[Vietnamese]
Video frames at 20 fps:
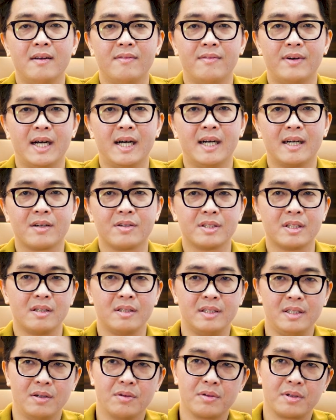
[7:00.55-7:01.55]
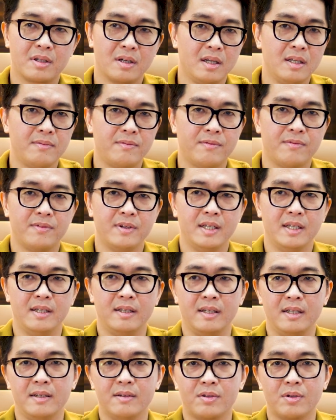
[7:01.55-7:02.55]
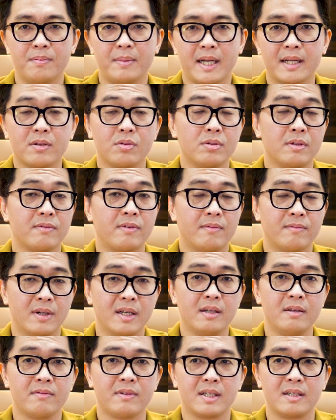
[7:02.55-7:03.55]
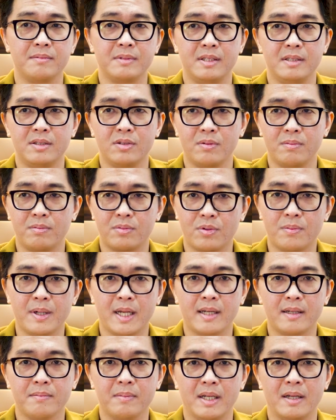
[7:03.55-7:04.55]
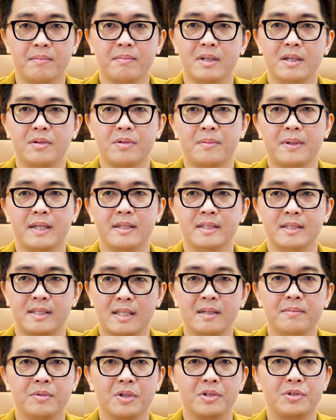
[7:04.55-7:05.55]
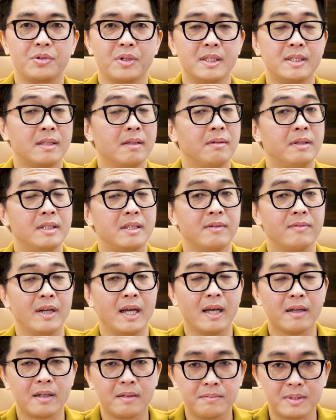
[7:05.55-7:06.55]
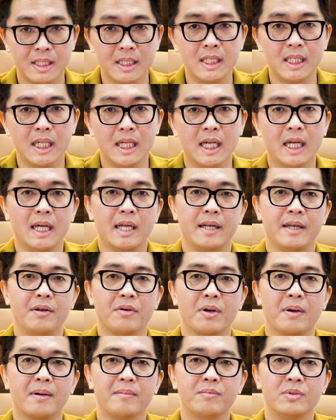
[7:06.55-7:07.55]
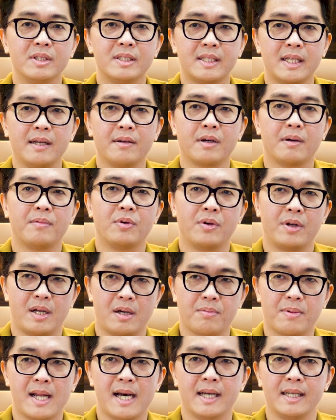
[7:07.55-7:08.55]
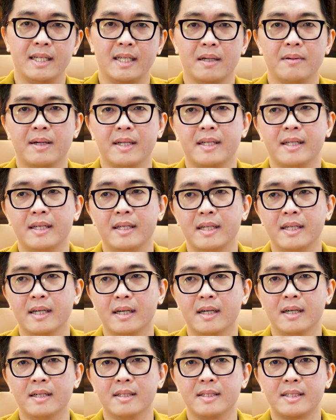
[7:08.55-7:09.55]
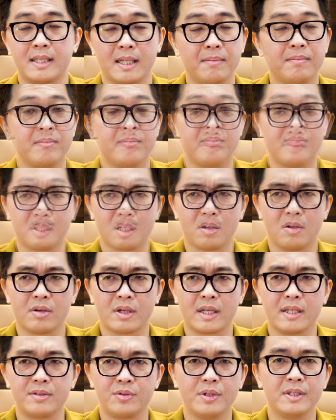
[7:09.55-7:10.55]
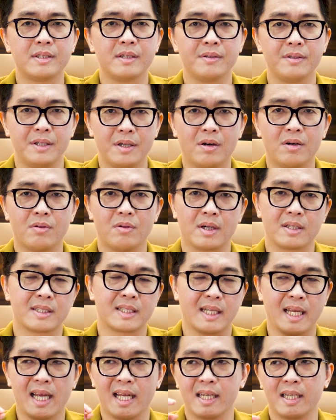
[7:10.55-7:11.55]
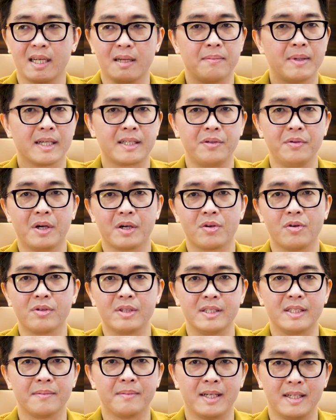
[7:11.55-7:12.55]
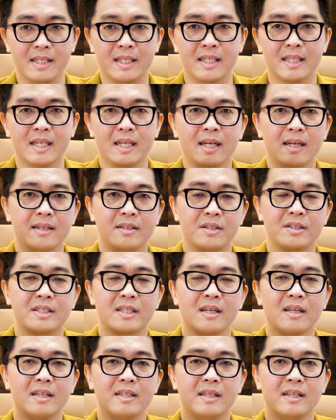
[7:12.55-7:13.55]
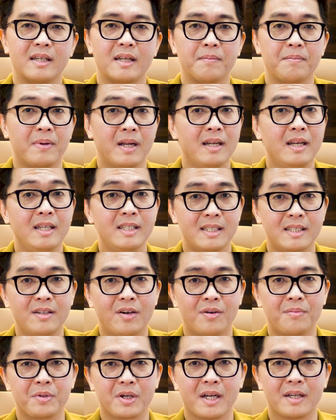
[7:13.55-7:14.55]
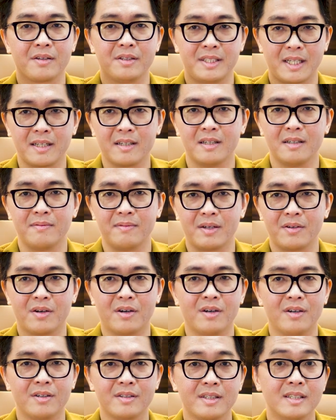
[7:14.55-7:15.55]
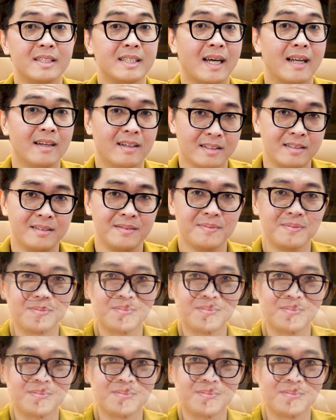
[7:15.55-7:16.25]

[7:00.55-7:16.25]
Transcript: và có rất là nhiều clip về Roman cũng như phỏng vấn và thậm chí Roman mình đã mời Roman để dạy một cái chuỗi series về SMC nếu các bạn muốn xem các bạn muốn học lại thì các bạn thể uh, xem có cái chuỗi series đó hoặc scan cái mã QR code ở trên màn hình thì sẽ link đến cái playlist đó một cách là nhanh hơn và nó đơn giản hơn